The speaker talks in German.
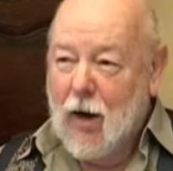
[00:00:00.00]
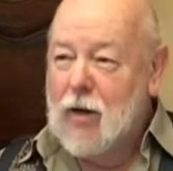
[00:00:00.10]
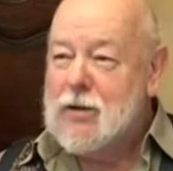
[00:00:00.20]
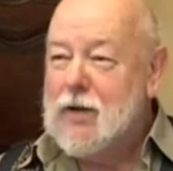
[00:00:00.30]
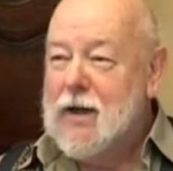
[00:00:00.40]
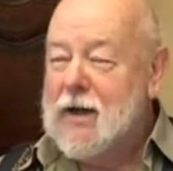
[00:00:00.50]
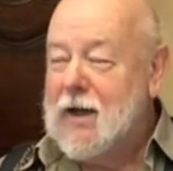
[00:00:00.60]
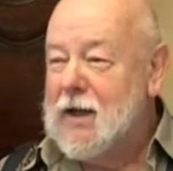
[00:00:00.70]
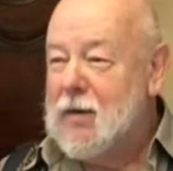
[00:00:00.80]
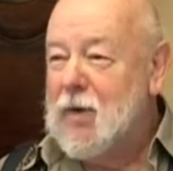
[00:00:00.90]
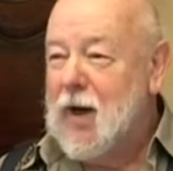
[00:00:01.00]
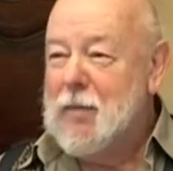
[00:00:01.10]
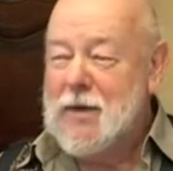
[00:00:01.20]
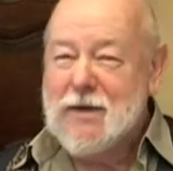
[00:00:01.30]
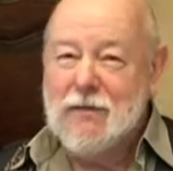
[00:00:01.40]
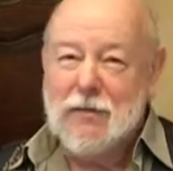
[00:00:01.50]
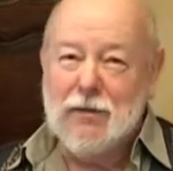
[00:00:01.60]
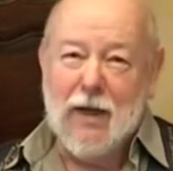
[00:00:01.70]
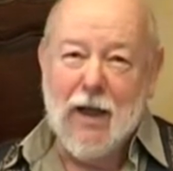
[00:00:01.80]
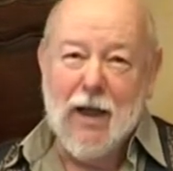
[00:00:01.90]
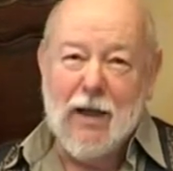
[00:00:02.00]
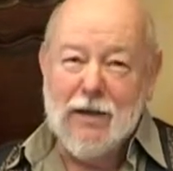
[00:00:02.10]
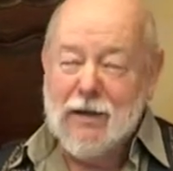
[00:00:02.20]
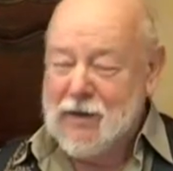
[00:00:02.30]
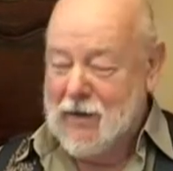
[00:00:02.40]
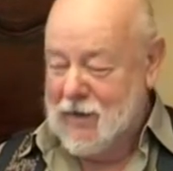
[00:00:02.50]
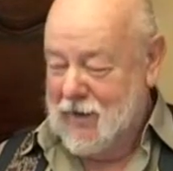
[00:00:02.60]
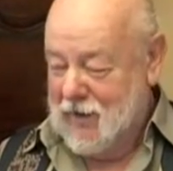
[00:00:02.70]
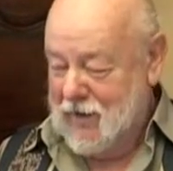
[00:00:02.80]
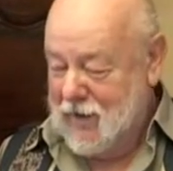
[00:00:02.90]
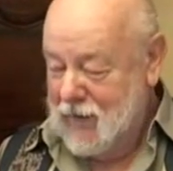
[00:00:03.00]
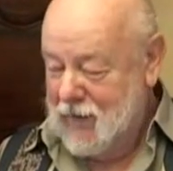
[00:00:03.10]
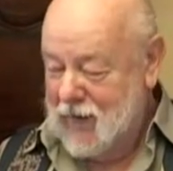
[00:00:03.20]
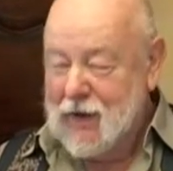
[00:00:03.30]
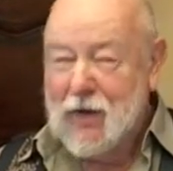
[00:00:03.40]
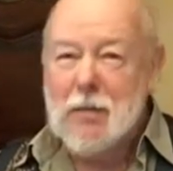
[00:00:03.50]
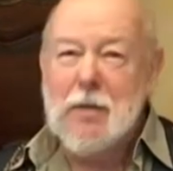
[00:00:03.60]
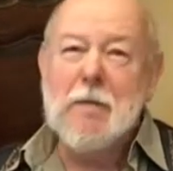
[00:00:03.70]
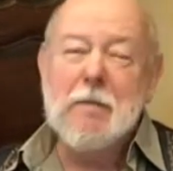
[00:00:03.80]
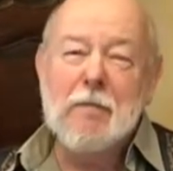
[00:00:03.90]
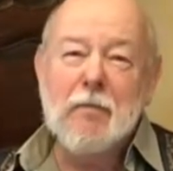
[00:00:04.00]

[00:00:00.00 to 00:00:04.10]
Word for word: Also heute reden wir ein bisschen von euch, Levi Dame